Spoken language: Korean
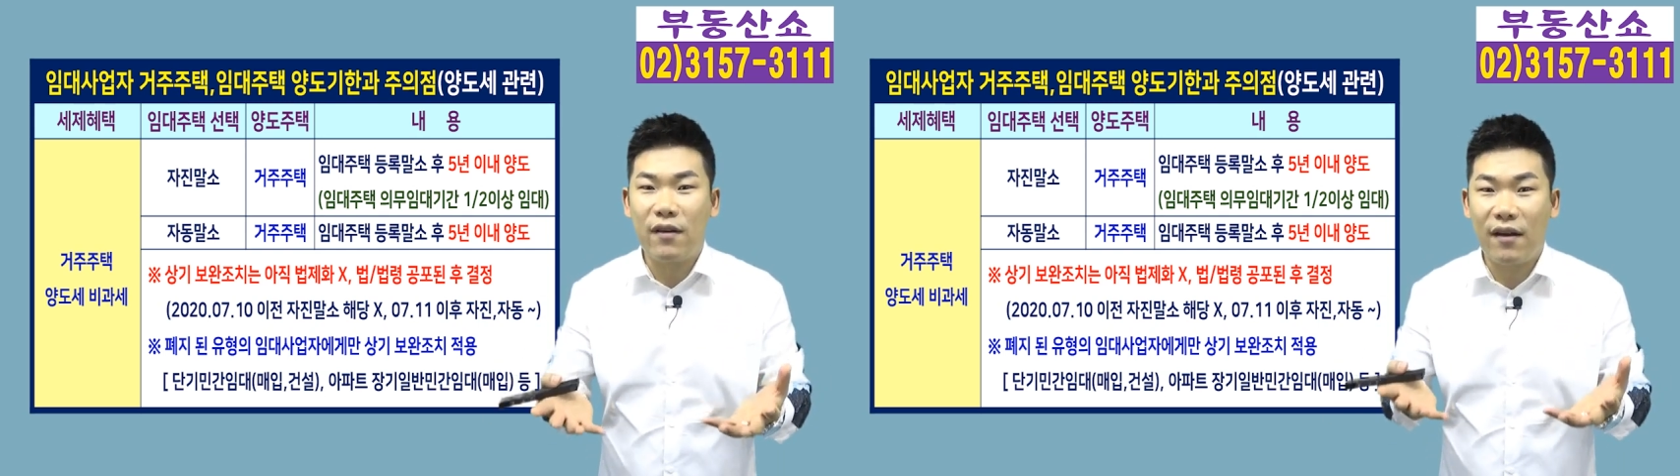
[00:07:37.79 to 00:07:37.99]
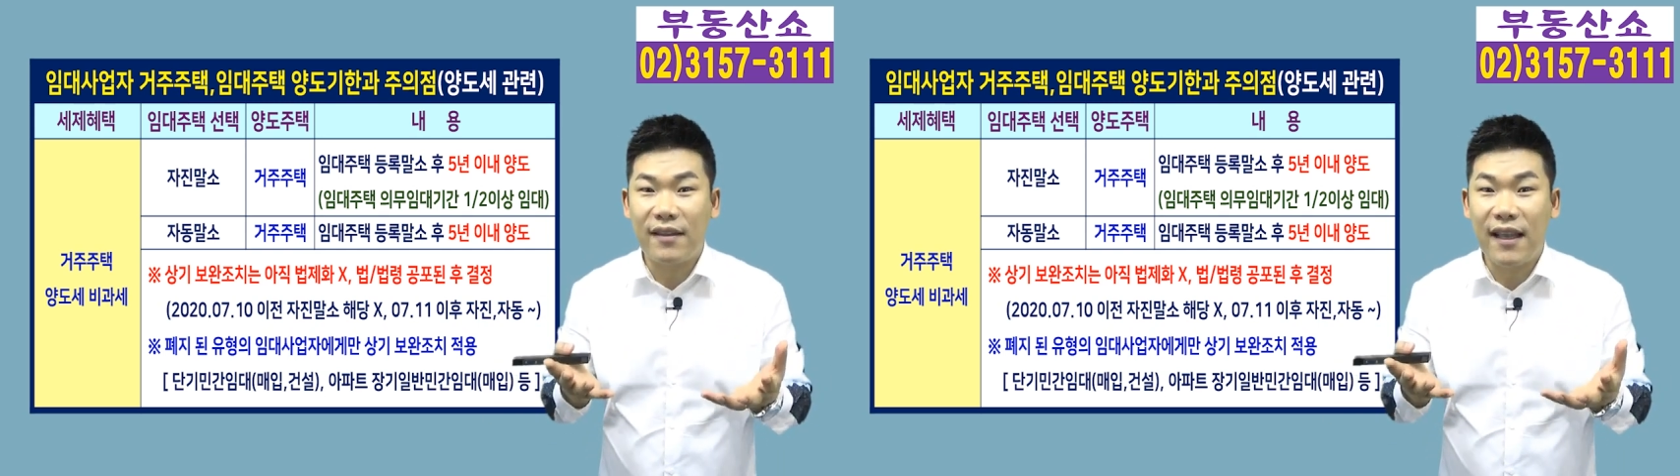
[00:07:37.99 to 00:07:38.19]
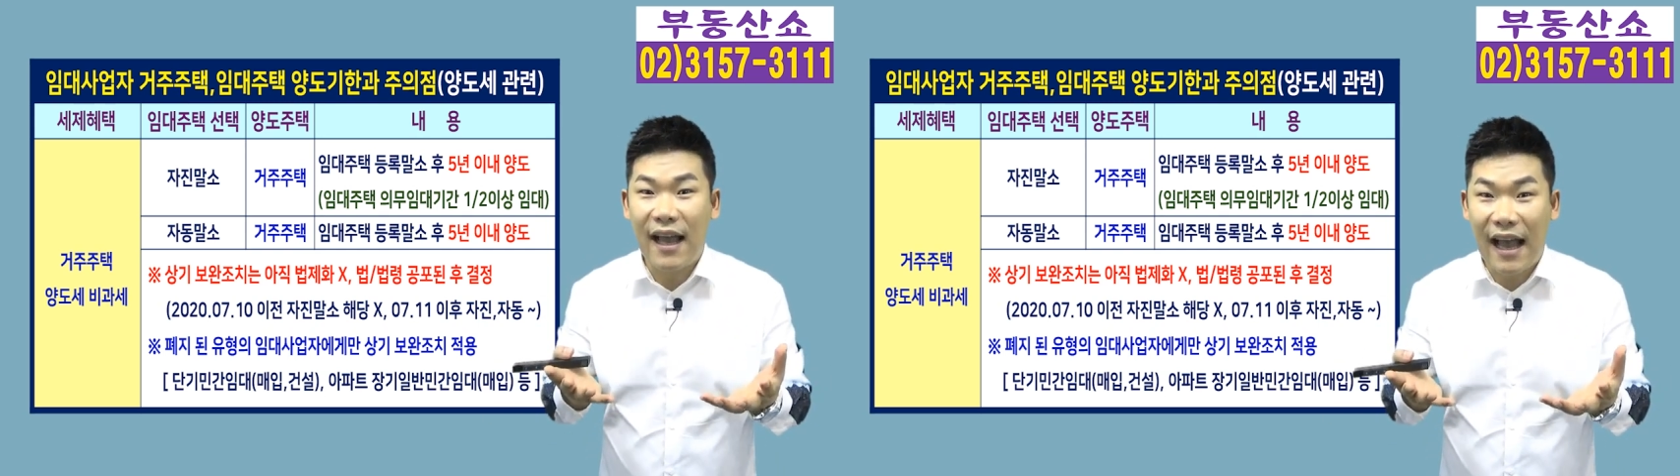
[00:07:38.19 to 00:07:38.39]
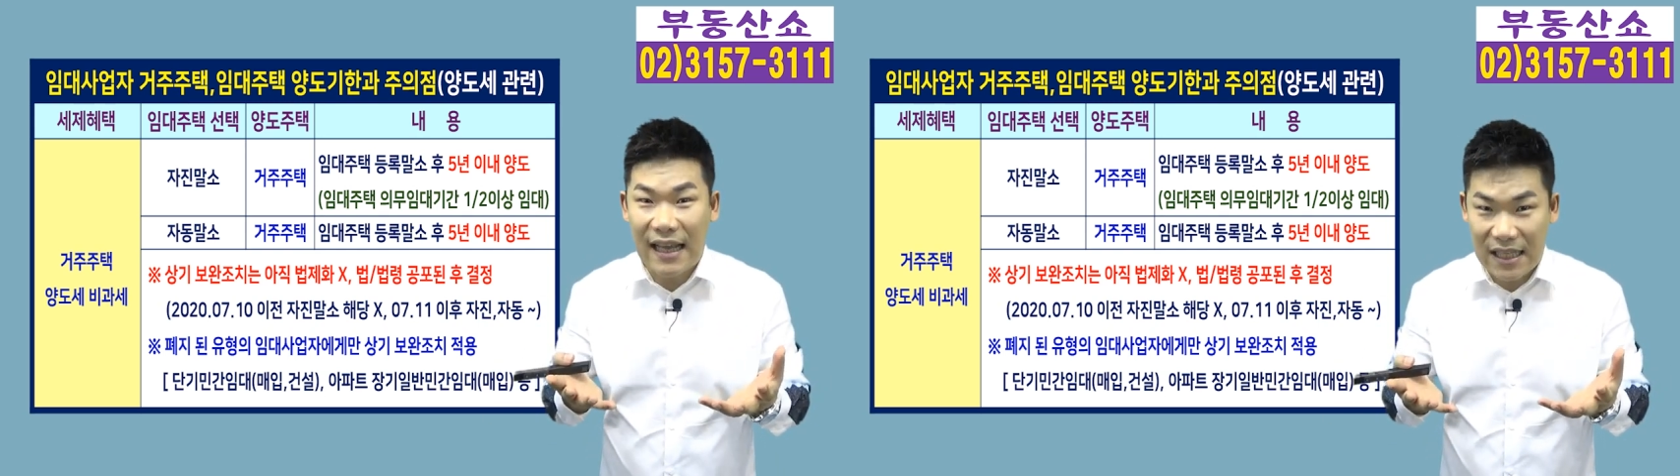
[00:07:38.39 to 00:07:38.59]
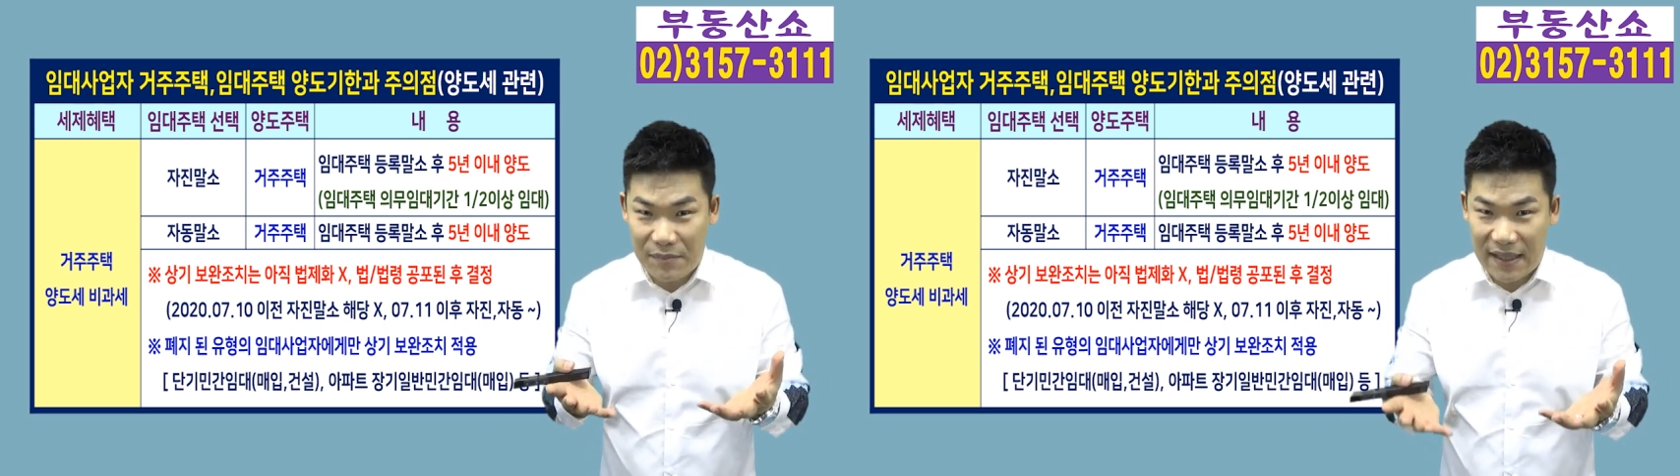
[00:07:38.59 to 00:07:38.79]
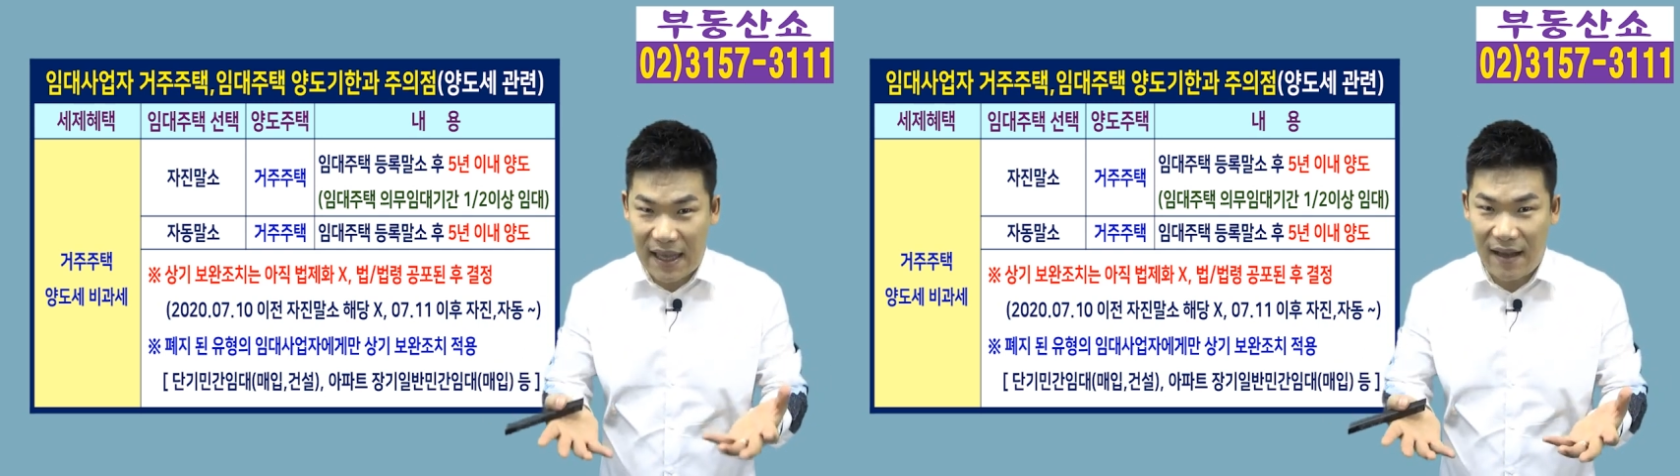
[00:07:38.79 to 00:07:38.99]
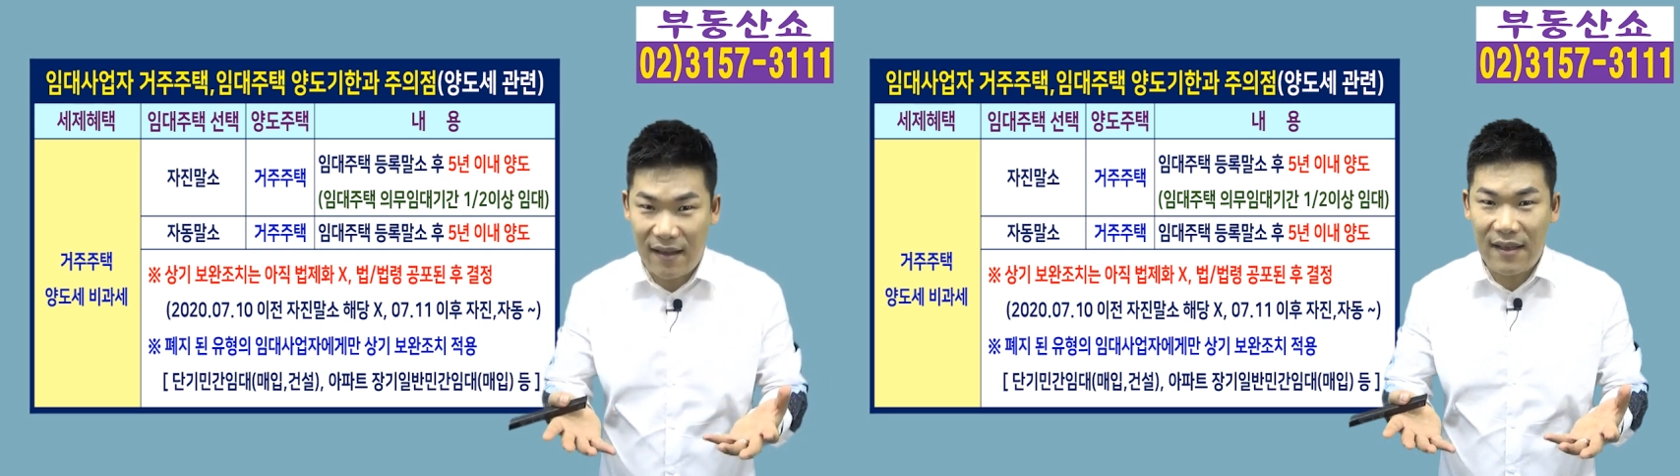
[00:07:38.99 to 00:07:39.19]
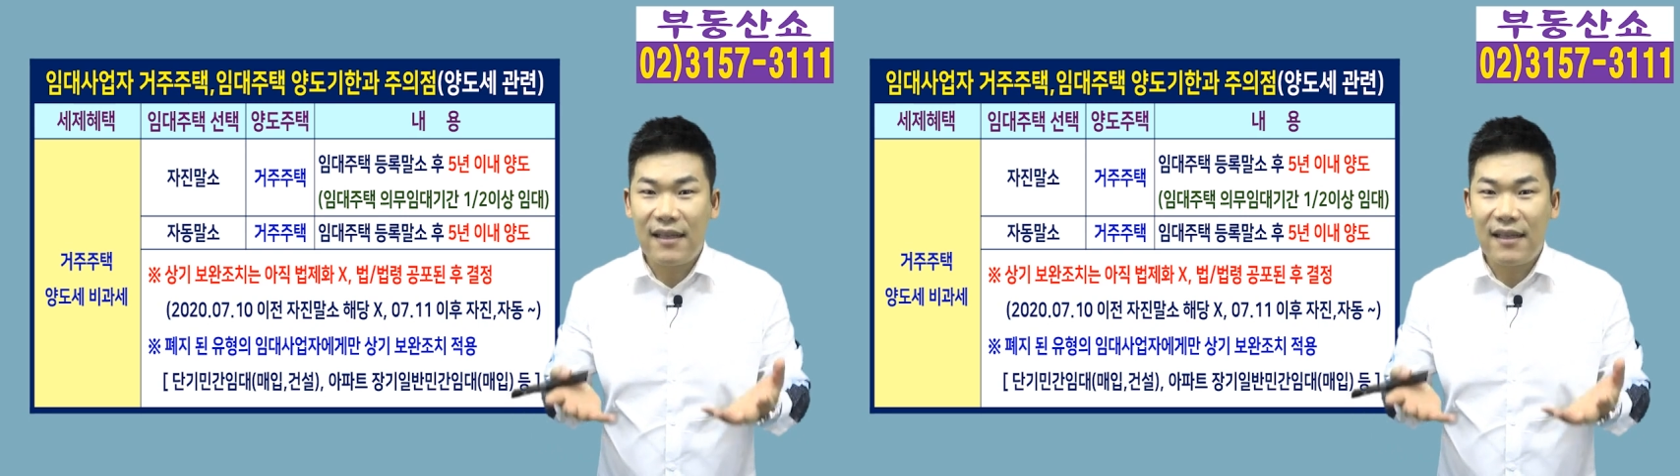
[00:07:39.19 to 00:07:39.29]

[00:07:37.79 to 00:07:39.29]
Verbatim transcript: 건 아닙니다.